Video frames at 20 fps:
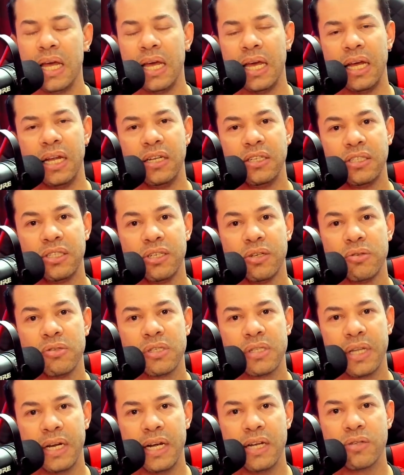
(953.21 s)
Ele tira os
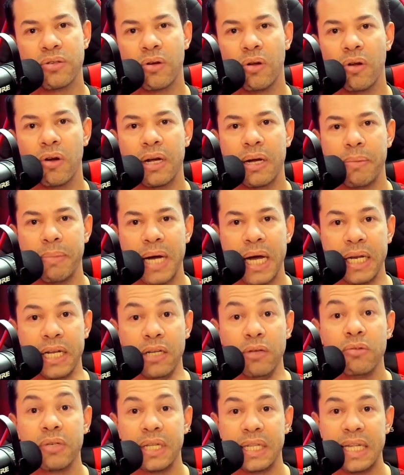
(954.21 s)
três, coloca
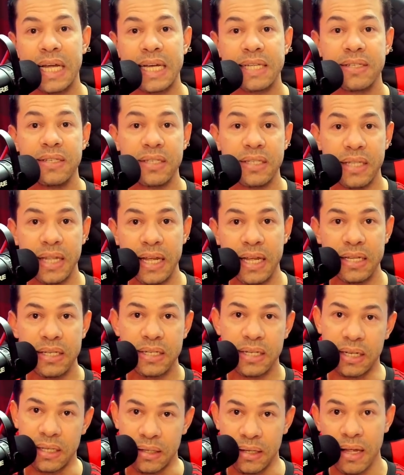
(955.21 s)
Marinho, que dá
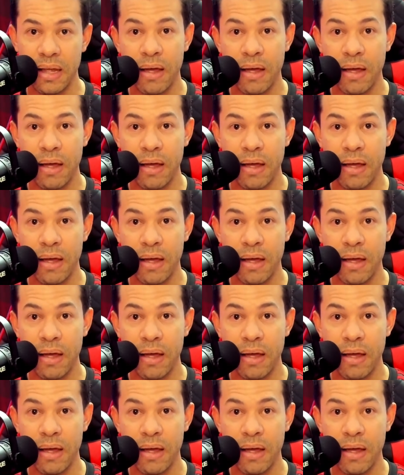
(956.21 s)
assistência